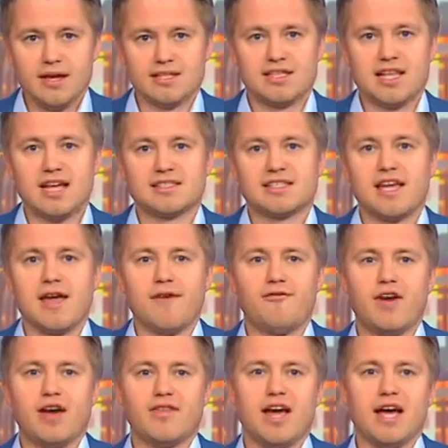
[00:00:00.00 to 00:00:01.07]

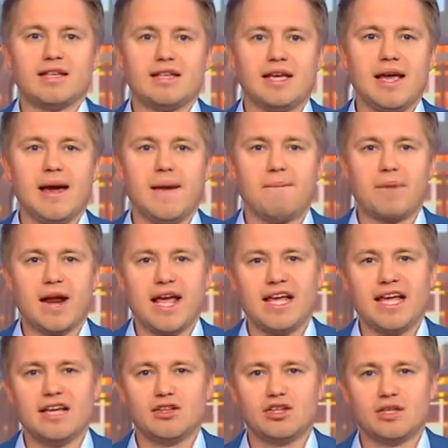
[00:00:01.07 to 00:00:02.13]
Исландские фанаты
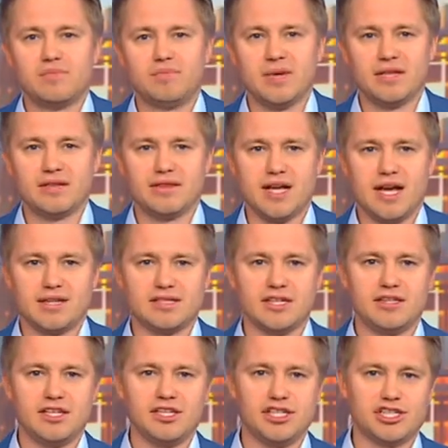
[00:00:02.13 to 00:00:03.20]
проедут
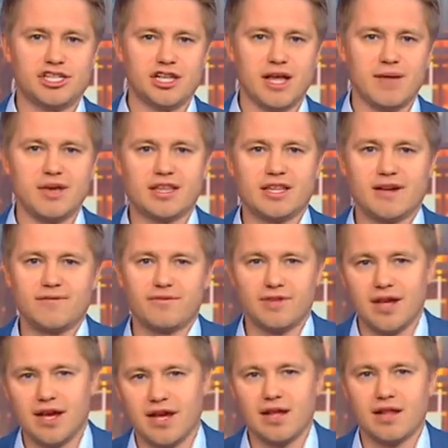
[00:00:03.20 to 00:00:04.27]
15 тысяч
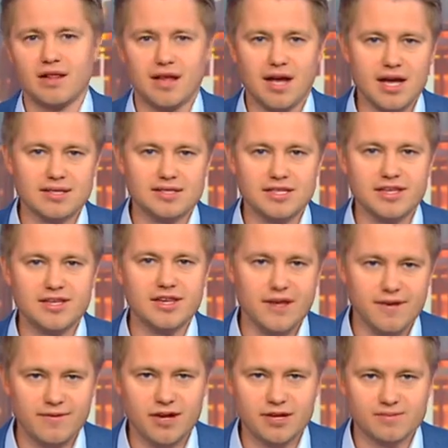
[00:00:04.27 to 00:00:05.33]
километров на «Ладе
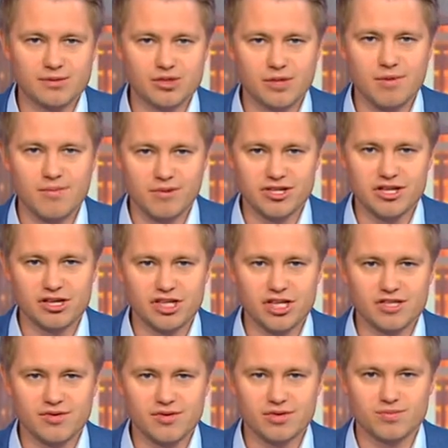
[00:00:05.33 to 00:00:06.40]
Ниве», чтобы
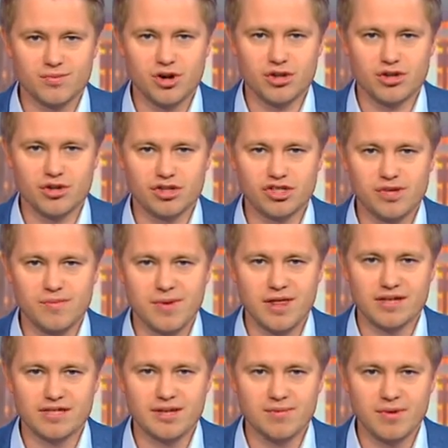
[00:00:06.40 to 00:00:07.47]
поддержать свою сборную на
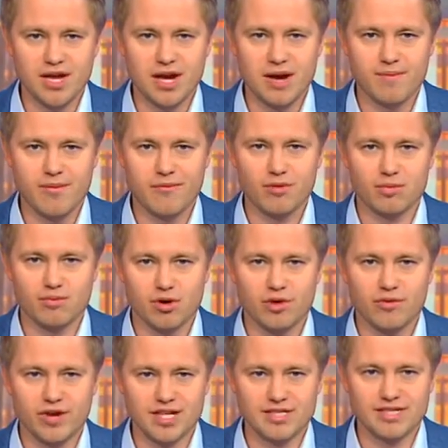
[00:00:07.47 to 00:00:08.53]
чемпионате мира по
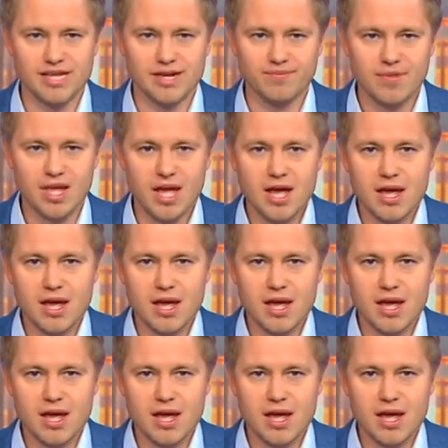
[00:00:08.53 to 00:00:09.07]
футболу в России.